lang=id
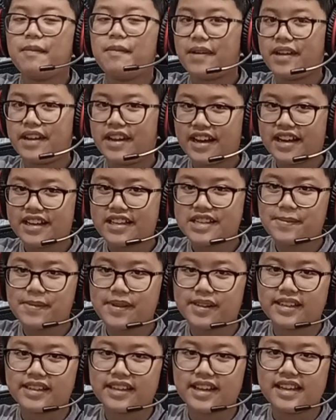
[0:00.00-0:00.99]
Pada
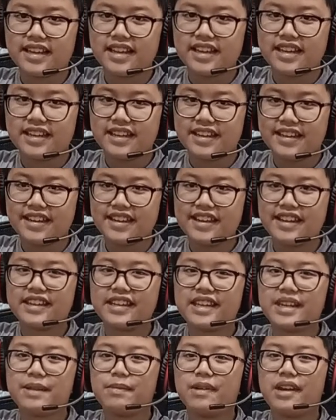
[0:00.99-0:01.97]
kesempatan kali ini,
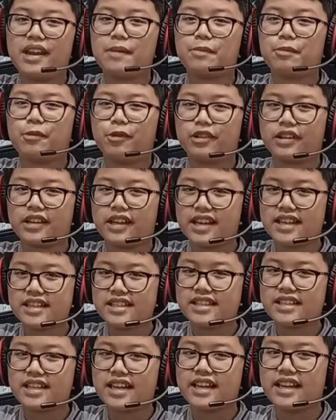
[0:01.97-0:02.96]
di Belian
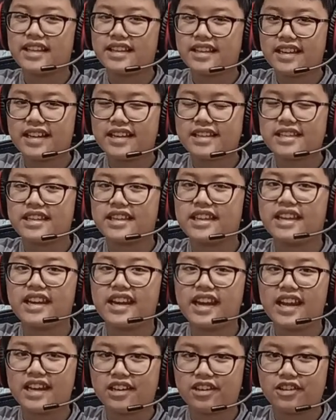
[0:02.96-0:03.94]
Podcast, saya tidak
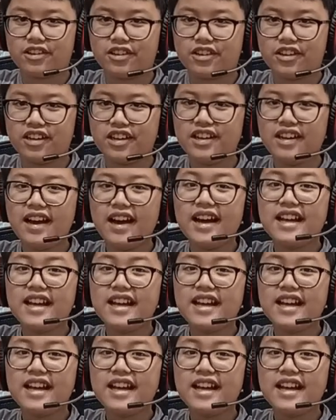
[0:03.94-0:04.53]
sendirian loh.